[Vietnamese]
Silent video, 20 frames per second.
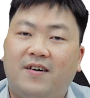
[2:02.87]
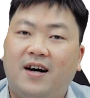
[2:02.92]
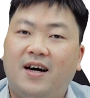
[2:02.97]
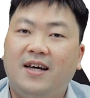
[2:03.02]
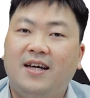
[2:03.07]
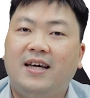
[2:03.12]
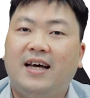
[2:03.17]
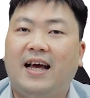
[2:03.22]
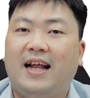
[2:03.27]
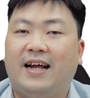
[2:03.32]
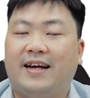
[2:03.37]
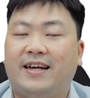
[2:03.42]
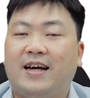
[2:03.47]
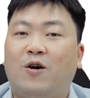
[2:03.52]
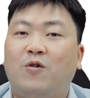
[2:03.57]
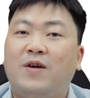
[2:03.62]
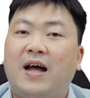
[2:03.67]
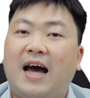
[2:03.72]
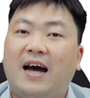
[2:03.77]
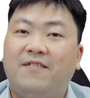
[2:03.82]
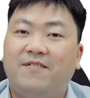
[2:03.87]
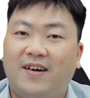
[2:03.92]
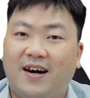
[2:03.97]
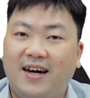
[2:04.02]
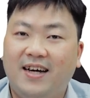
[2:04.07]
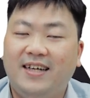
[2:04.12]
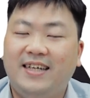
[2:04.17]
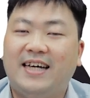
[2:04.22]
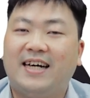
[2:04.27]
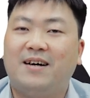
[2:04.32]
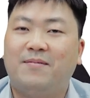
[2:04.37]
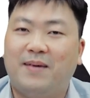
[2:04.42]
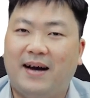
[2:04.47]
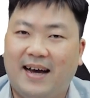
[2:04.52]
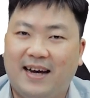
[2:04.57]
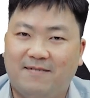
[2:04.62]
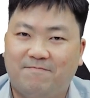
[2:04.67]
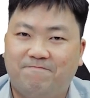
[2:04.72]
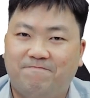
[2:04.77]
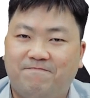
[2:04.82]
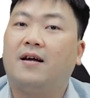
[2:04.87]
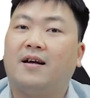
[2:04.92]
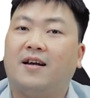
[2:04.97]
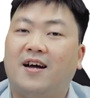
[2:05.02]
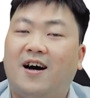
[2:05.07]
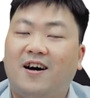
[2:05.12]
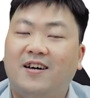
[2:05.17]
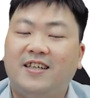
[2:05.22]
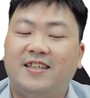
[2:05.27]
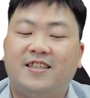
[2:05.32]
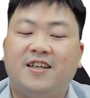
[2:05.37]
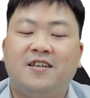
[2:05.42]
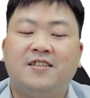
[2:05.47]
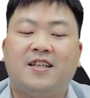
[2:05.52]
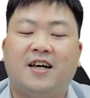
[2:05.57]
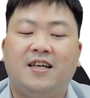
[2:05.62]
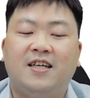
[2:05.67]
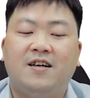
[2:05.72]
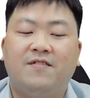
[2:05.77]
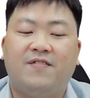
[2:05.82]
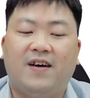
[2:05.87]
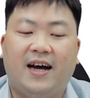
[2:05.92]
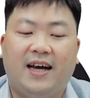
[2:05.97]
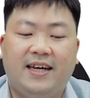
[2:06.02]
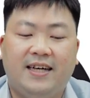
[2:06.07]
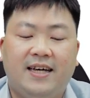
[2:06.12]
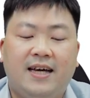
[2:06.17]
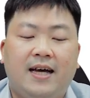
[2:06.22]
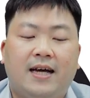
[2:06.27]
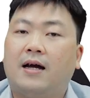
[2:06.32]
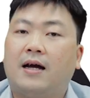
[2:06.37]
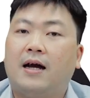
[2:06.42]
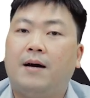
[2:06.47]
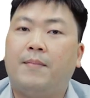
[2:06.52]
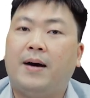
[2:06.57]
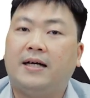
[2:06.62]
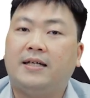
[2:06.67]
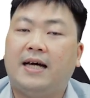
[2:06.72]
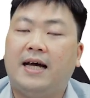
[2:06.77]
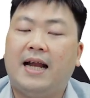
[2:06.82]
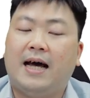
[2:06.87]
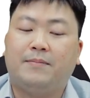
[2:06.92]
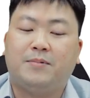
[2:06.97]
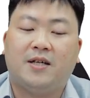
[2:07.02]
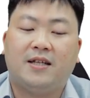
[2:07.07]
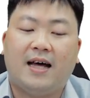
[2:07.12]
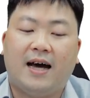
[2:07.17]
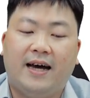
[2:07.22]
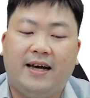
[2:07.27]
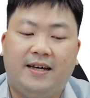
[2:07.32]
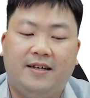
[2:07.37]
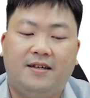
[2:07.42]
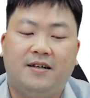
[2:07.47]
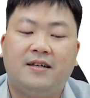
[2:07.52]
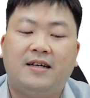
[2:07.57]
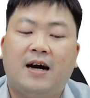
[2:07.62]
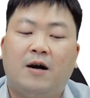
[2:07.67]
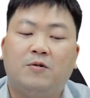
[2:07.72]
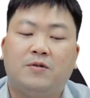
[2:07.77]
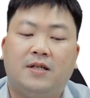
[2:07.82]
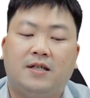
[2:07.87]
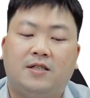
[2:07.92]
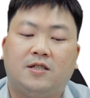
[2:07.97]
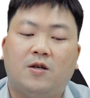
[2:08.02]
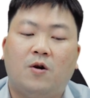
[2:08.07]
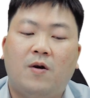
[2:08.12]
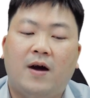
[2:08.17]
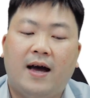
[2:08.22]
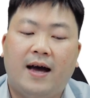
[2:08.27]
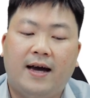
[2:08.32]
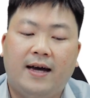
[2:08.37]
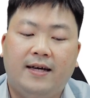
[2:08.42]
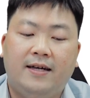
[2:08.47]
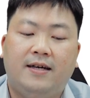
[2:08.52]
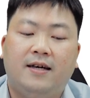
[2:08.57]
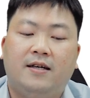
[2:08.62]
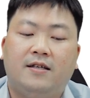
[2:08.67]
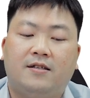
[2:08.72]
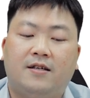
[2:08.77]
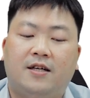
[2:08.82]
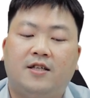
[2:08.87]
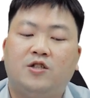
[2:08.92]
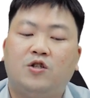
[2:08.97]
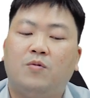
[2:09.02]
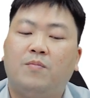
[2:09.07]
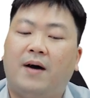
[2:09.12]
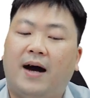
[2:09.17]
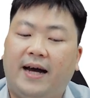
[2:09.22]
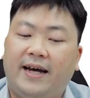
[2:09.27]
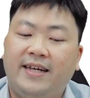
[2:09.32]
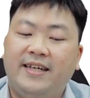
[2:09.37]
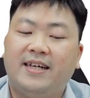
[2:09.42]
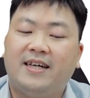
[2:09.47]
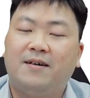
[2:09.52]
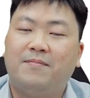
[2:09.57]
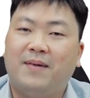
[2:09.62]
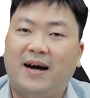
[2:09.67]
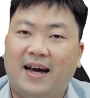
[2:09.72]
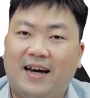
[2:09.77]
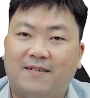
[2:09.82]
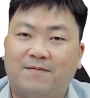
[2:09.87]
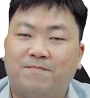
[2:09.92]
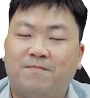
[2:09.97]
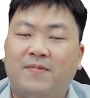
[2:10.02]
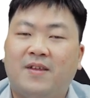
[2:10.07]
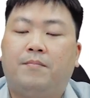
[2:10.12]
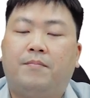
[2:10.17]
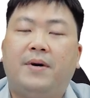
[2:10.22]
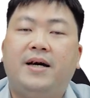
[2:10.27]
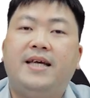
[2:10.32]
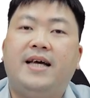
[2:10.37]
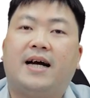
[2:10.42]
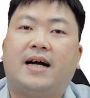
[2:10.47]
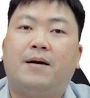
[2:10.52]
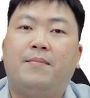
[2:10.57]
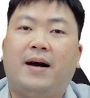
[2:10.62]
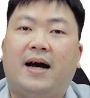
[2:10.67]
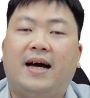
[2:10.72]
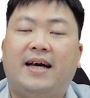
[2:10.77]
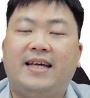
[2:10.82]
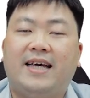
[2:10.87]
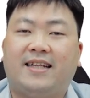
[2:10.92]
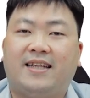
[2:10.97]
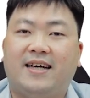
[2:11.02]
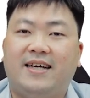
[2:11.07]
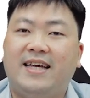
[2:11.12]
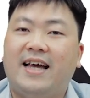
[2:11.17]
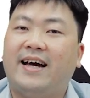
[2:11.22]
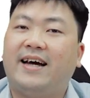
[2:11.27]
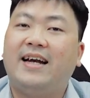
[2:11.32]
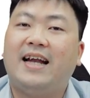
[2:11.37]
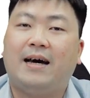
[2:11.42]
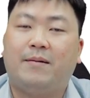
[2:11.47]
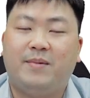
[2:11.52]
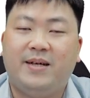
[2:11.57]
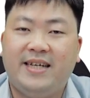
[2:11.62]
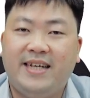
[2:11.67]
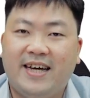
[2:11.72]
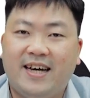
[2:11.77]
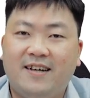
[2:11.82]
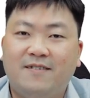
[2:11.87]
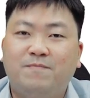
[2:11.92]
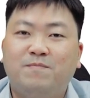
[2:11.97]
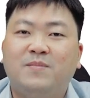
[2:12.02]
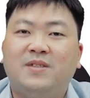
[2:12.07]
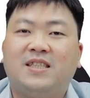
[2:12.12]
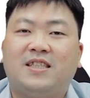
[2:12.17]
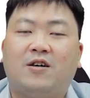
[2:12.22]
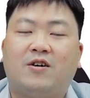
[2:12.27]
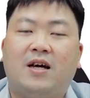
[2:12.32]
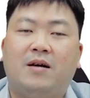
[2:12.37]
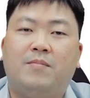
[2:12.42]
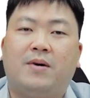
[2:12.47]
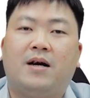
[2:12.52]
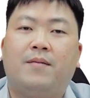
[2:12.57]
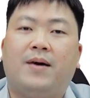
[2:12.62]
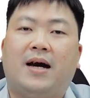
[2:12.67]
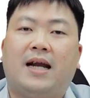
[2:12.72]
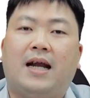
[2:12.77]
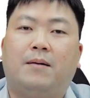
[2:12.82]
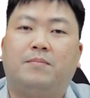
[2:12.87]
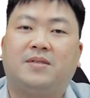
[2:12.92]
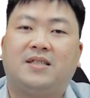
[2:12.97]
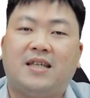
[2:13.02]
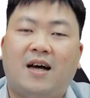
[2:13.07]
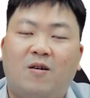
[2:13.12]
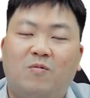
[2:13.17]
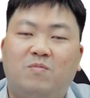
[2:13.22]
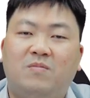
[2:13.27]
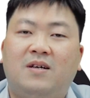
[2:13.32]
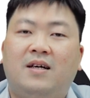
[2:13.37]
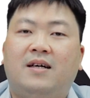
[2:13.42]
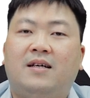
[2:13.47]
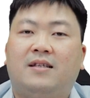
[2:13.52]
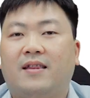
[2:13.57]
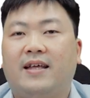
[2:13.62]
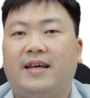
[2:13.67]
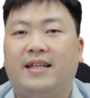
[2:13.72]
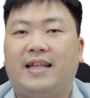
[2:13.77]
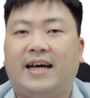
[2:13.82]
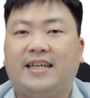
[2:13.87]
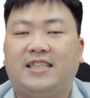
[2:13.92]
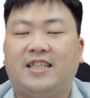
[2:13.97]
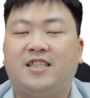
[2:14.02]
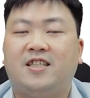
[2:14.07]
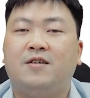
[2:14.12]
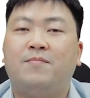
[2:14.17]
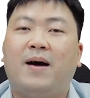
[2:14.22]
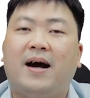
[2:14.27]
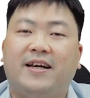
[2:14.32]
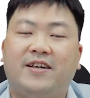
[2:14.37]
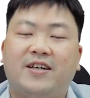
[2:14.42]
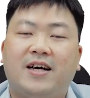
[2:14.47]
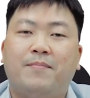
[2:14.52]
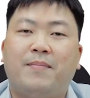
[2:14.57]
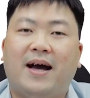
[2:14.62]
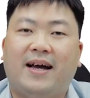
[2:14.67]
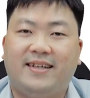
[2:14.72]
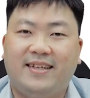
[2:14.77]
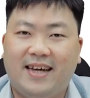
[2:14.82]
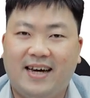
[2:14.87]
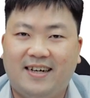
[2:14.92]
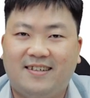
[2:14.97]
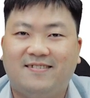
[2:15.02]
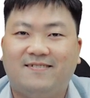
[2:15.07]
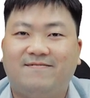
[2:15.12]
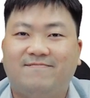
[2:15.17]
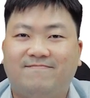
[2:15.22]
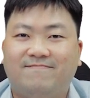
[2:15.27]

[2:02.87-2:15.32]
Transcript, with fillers: với hay là đấu đá với nha các bạn đó thì tương tự như vậy các bạn hãy làm cho thầy những câu từ số 2 cho đến số 7 nha các bạn. Bây giờ các bạn hãy dành thời gian để làm đi nhé. Sau khi mà các bạn làm xong thì thầy sẽ sửa bài cho các bạn nha.